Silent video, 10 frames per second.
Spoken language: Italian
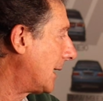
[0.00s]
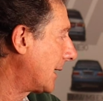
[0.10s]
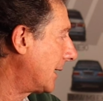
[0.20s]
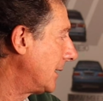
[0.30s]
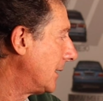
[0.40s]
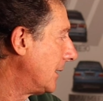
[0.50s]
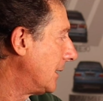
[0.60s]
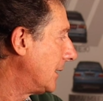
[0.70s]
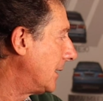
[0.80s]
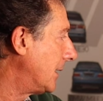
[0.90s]
rare
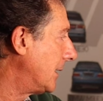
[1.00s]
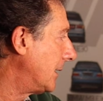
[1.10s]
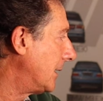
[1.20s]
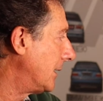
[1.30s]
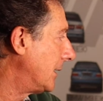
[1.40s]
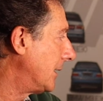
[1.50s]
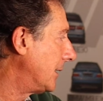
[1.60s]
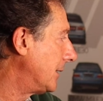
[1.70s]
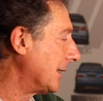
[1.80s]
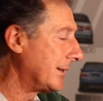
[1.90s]

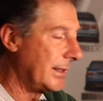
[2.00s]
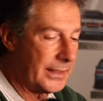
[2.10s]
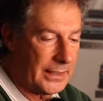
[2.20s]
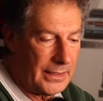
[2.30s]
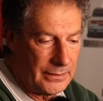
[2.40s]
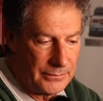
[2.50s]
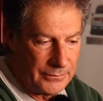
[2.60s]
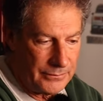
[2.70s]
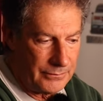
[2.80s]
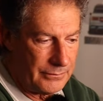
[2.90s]
eh, da tenere
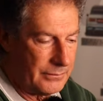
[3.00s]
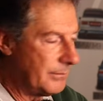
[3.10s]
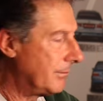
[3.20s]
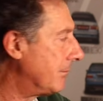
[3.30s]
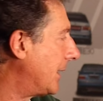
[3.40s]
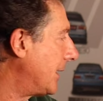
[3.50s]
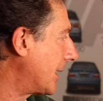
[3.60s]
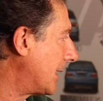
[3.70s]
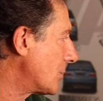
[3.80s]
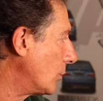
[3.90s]
in
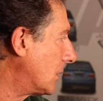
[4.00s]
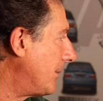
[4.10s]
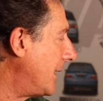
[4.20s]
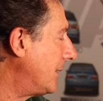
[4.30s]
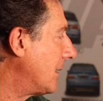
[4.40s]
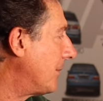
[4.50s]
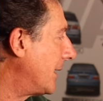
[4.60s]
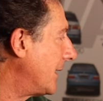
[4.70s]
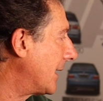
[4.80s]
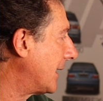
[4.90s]
maniera assolutamente
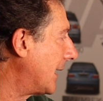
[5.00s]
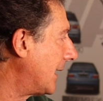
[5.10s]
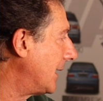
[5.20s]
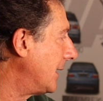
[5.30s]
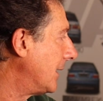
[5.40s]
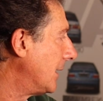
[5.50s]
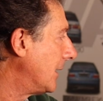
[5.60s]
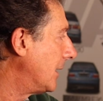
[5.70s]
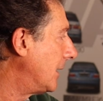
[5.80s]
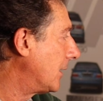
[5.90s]
maniacale
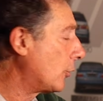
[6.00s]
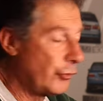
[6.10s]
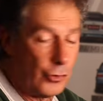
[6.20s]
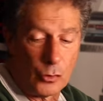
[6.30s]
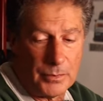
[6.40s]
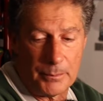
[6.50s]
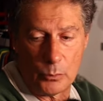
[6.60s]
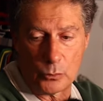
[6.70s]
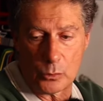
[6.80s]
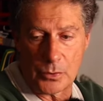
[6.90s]
eh, così come
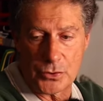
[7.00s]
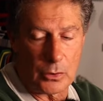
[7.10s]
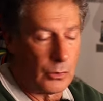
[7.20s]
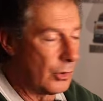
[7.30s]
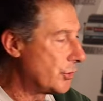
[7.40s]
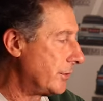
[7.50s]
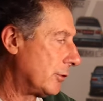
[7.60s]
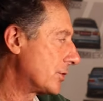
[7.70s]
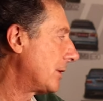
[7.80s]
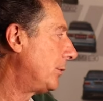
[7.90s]
appunto questi orologi,
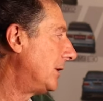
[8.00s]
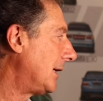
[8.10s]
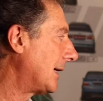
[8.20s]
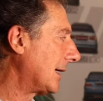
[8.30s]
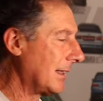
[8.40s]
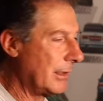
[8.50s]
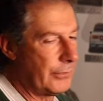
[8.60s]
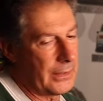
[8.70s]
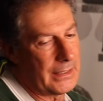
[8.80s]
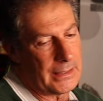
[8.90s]
forse più delicata la
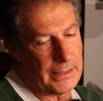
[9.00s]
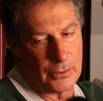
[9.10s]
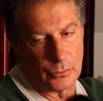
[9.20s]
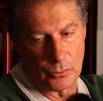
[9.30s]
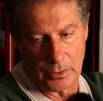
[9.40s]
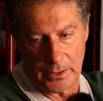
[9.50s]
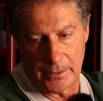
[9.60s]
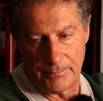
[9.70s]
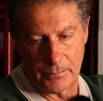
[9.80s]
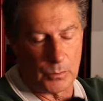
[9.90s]
Ferrari che non
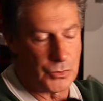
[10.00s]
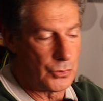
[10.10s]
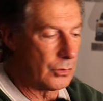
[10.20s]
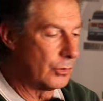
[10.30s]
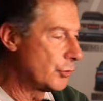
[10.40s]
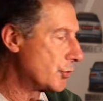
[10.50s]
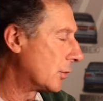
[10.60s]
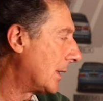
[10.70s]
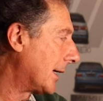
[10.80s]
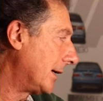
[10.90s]
eh, questo orologio
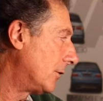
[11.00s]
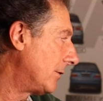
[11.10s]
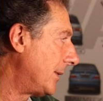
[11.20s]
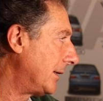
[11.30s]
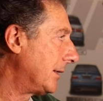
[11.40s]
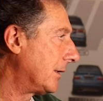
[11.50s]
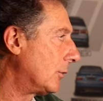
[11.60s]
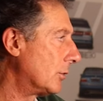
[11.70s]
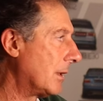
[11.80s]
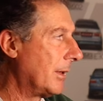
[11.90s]
qua, che ovviamente
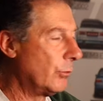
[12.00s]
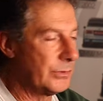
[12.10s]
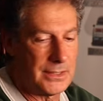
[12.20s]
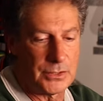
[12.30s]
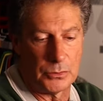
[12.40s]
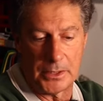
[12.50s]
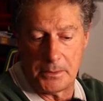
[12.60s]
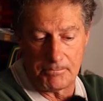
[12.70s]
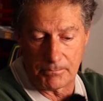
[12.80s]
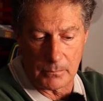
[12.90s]
con una
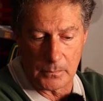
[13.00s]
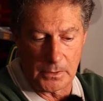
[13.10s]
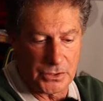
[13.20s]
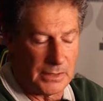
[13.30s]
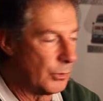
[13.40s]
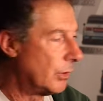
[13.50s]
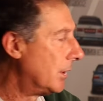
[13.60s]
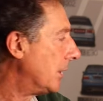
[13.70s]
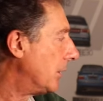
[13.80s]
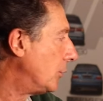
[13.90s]
manutenzione diciamo
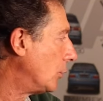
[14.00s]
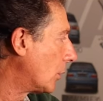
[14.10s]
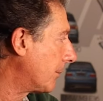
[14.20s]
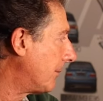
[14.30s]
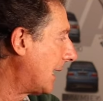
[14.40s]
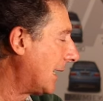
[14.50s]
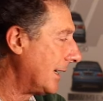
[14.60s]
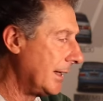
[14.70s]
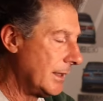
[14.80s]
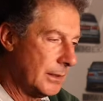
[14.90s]

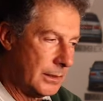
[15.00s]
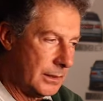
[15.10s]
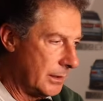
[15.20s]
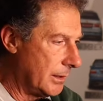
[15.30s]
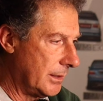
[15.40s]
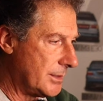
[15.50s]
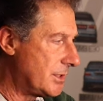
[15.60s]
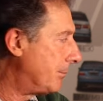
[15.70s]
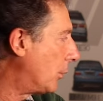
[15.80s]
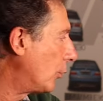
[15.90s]
normale eh,
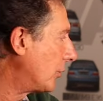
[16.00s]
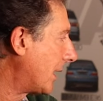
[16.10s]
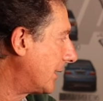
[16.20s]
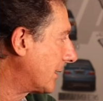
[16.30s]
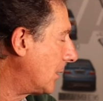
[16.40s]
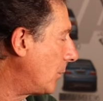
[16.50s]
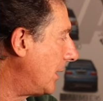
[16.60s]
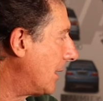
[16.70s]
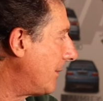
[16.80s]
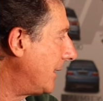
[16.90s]
si può usare
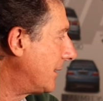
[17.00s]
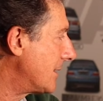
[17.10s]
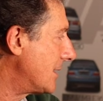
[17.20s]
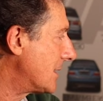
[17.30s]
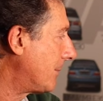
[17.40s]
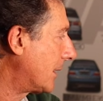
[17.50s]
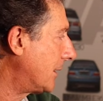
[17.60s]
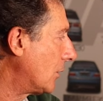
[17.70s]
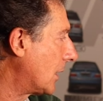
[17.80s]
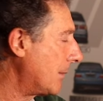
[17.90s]
tranquillamente senza
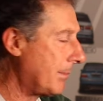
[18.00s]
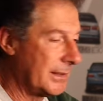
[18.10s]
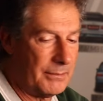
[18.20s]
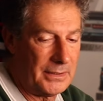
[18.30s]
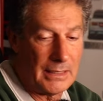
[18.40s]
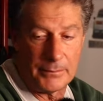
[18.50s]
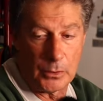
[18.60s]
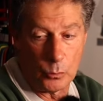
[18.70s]
particolari patimi danni.